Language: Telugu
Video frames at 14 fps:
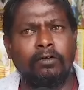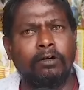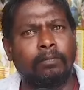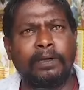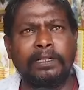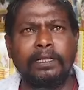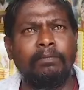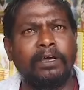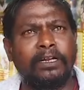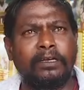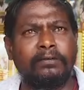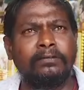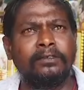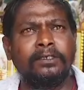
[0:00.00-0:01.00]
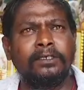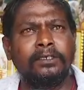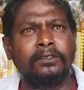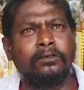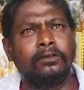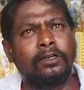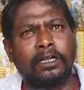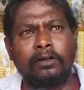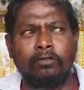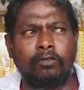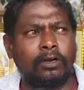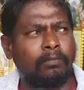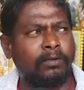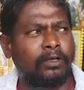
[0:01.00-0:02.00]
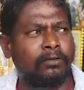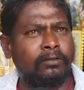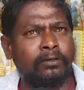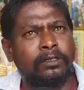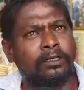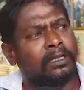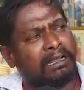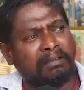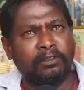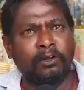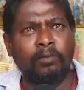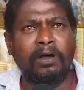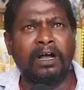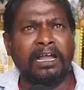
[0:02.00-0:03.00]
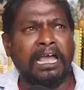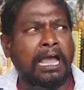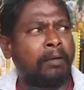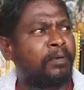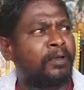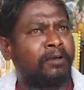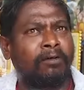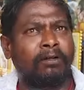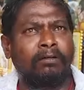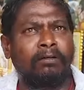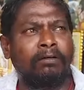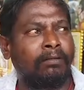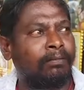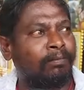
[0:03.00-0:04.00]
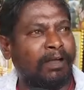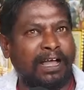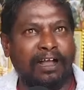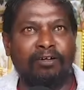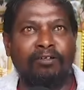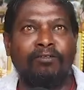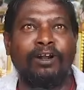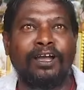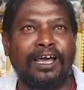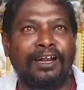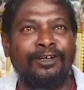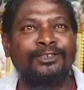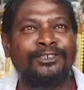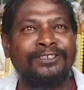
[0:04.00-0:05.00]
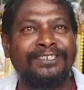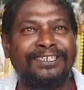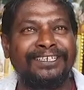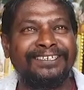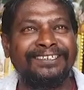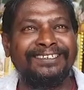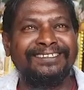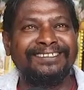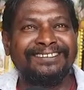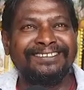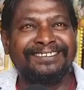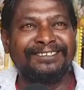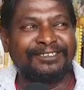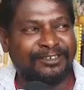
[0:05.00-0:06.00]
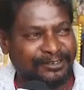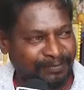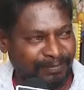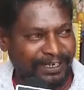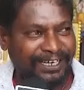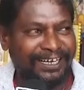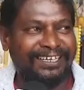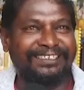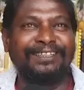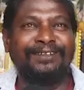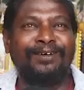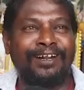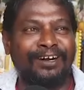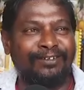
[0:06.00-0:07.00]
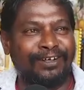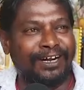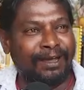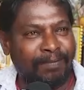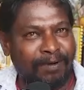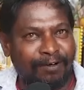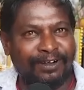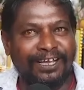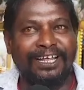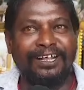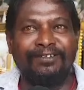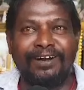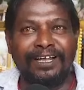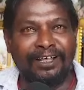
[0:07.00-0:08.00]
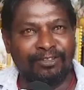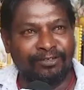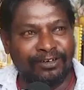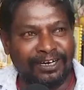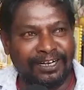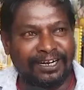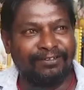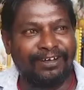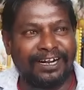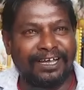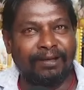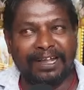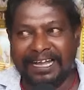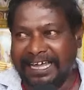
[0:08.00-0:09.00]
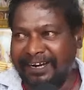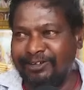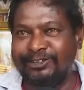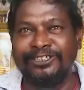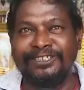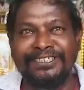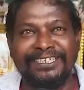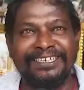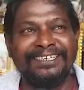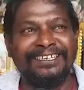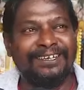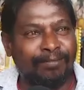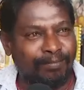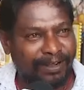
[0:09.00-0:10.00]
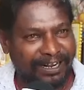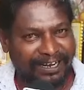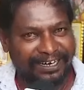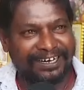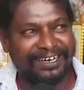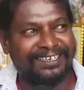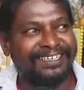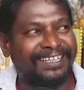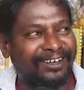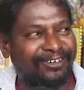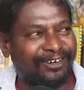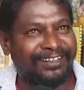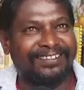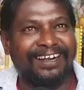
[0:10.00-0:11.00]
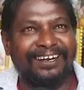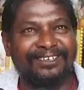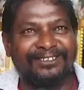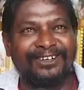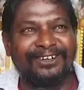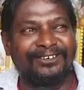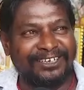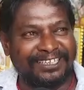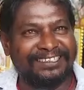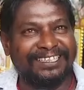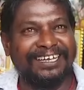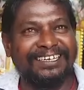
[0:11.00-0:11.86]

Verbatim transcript: కూడా ఒక పది అమ్మాను నేను సునీల్ అన్న కూడా అమ్మాను అందరూ బాగా హ్యాపీగా ఉన్నారు అంగడి కూడా కాలొచ్చింది మన చంద్రబాబు నాయుడు వల్ల పవన్ కళ్యాణ్ వల్ల సునీల్ అన్న వల్ల కలొచ్చింది మన అంగటిగా టీ తాగిన వాళ్ళంతా అడుగుతున్నారు ఎంత